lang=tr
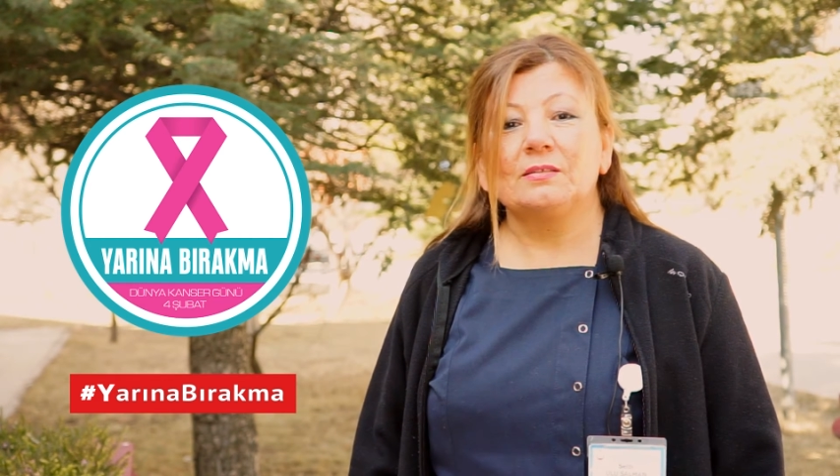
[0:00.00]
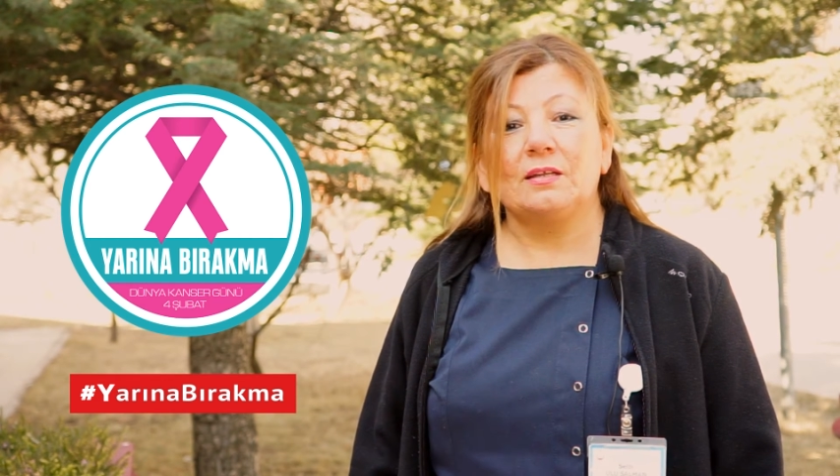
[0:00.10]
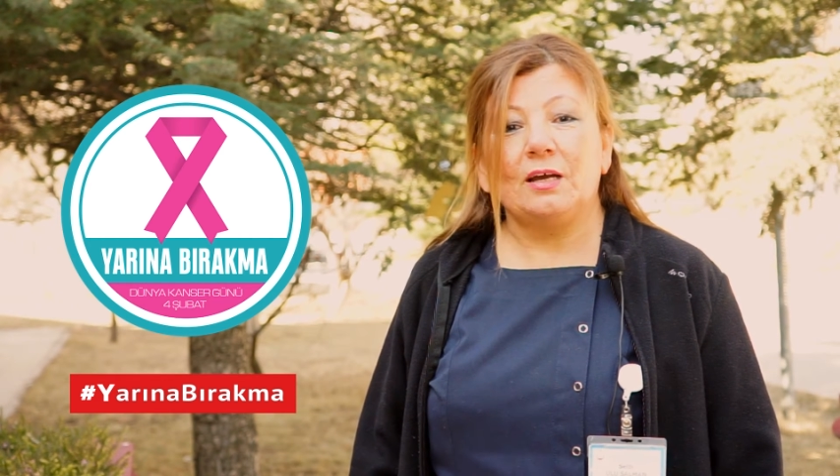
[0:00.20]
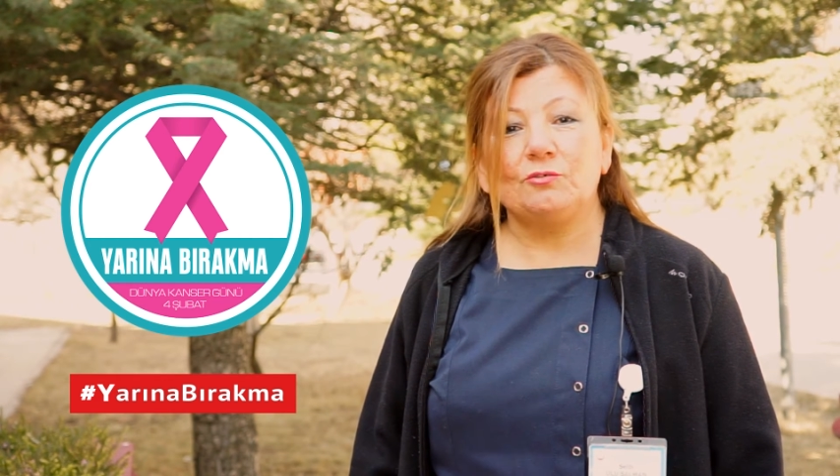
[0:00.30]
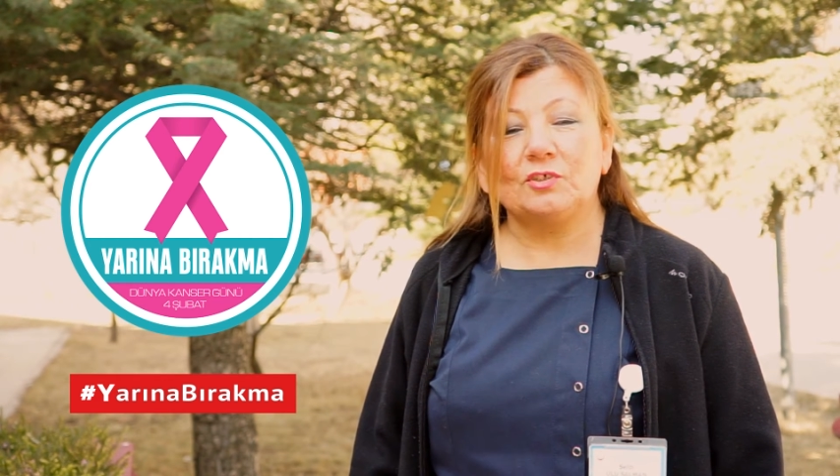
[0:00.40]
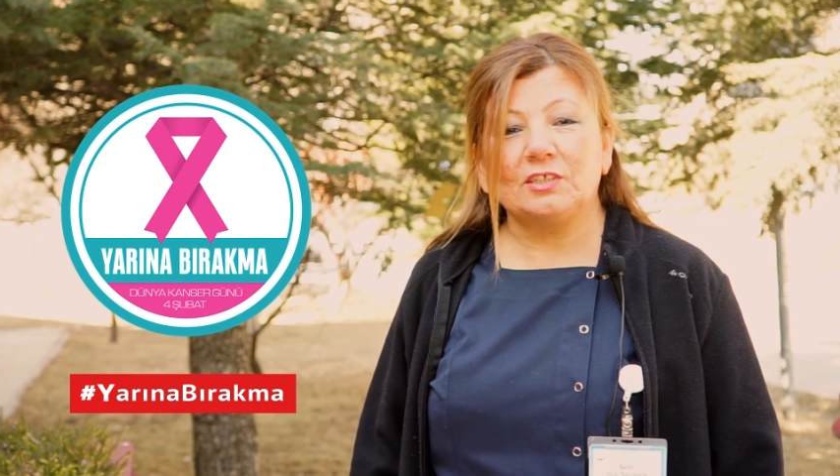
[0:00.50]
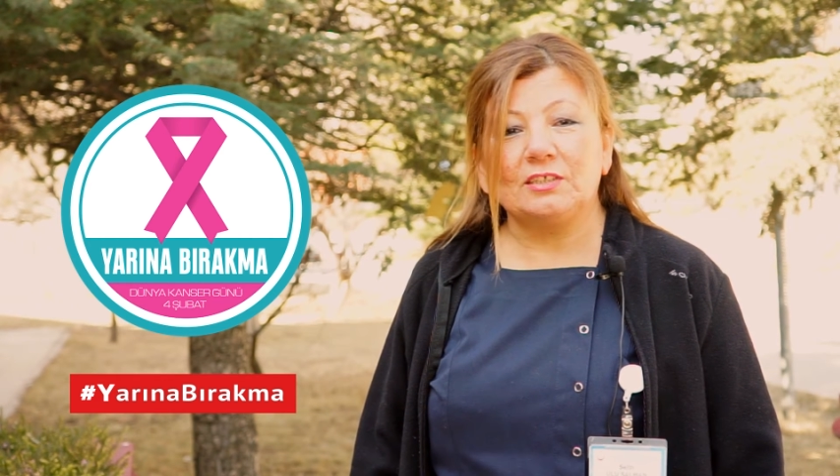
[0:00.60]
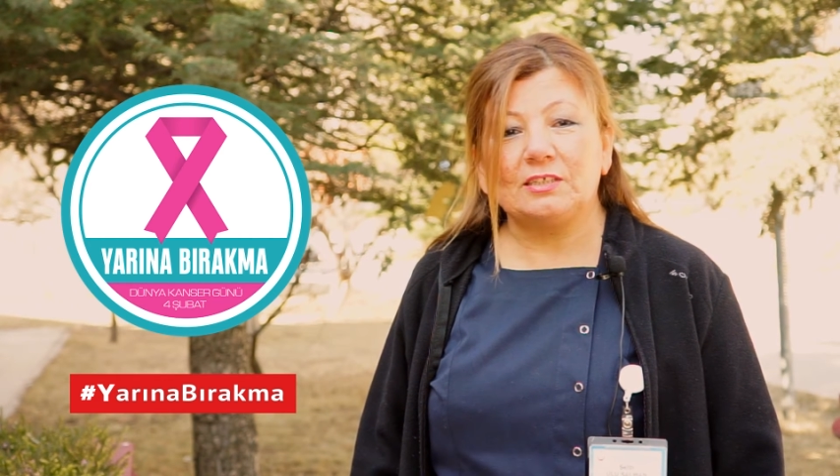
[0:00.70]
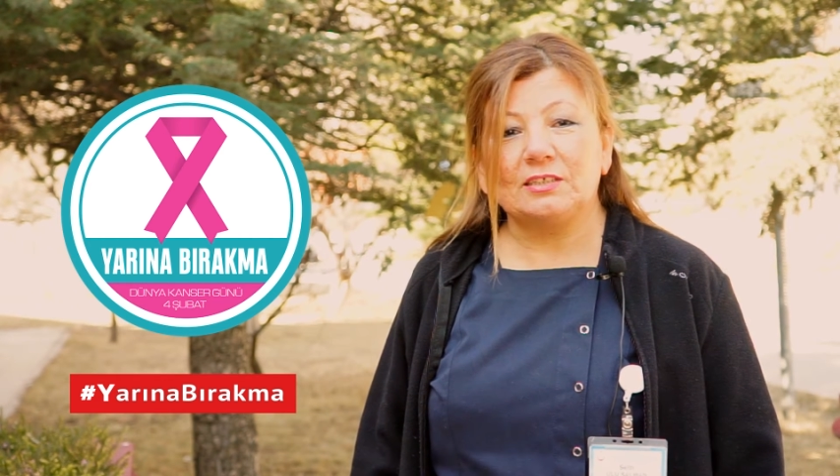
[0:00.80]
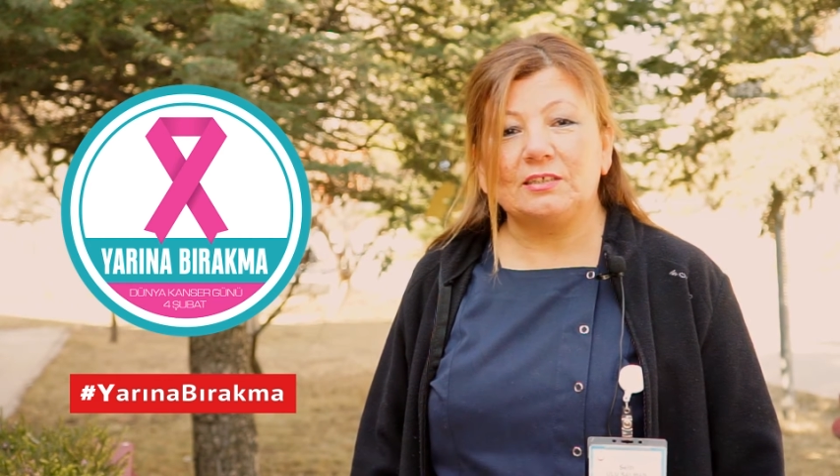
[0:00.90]
Daha
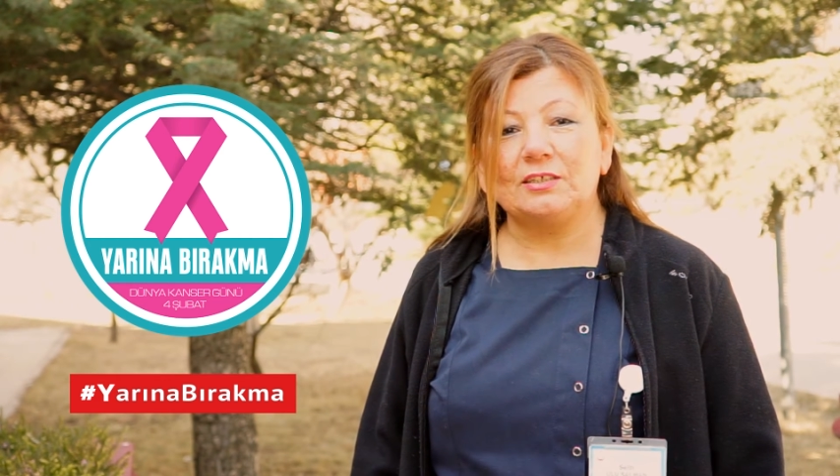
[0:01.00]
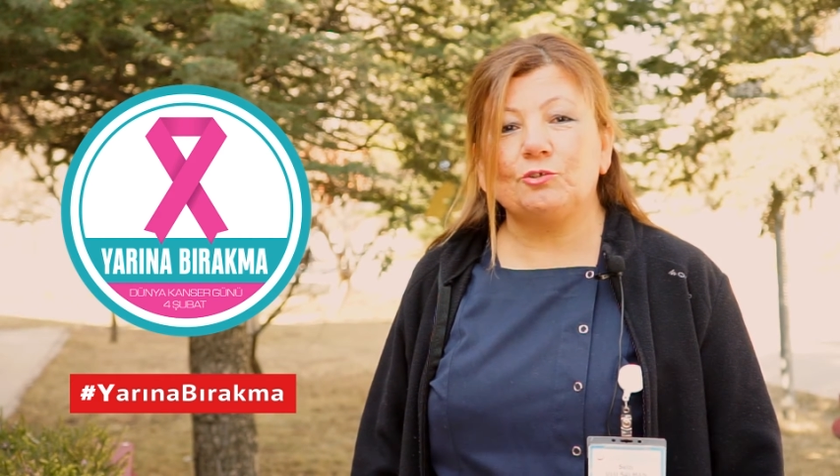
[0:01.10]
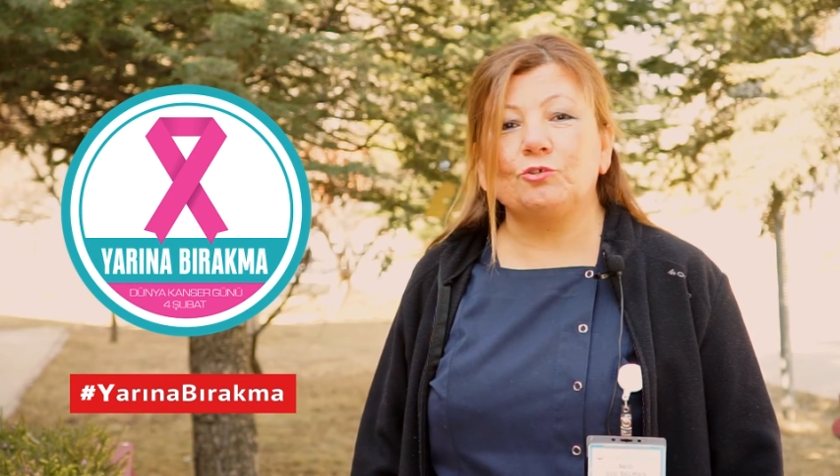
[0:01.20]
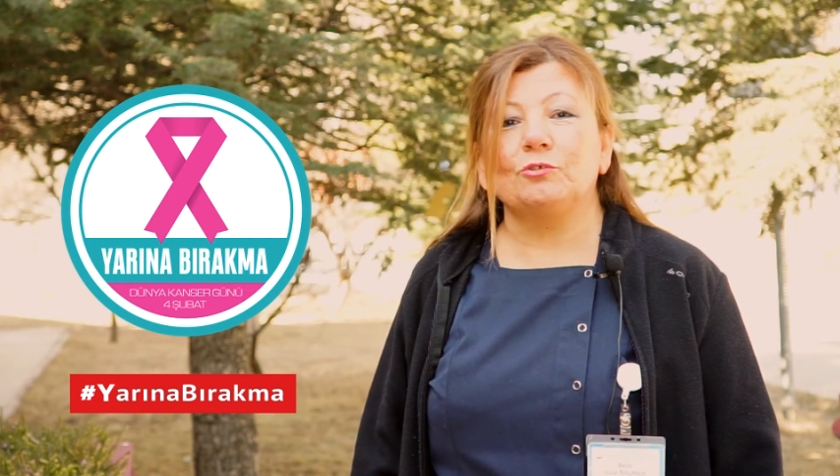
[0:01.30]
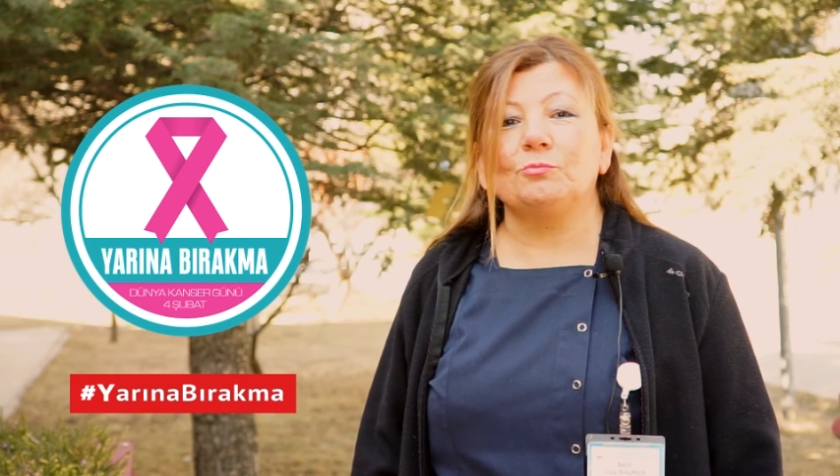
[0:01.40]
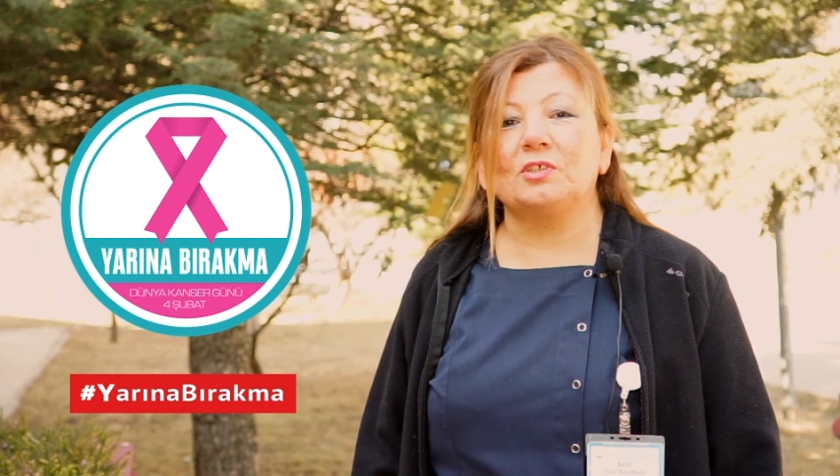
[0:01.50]
öncesinde sigara içiyordum.